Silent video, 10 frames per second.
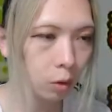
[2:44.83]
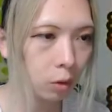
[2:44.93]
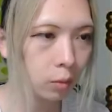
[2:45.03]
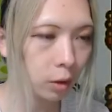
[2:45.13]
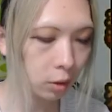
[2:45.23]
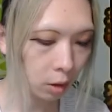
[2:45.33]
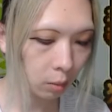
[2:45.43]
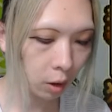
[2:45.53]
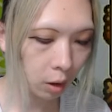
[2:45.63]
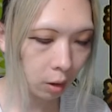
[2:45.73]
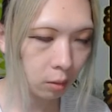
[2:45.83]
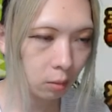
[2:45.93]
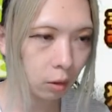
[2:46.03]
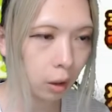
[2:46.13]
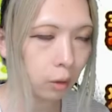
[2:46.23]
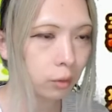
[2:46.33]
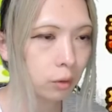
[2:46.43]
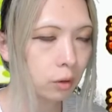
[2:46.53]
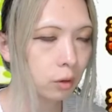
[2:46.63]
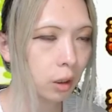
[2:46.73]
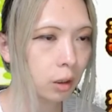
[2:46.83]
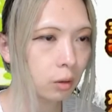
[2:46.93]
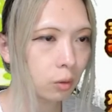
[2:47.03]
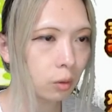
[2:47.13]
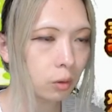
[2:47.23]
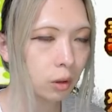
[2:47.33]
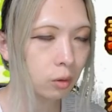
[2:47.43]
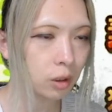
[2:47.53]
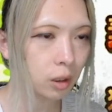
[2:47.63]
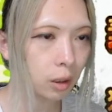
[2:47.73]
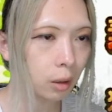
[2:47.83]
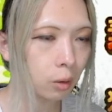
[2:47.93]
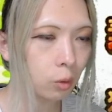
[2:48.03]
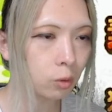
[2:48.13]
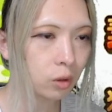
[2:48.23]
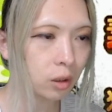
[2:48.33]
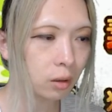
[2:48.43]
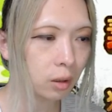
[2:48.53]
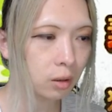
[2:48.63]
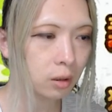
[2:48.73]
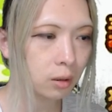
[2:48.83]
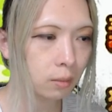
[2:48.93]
うまくいけば、ね、複数回移動、移動じゃないや、行動してくれるし。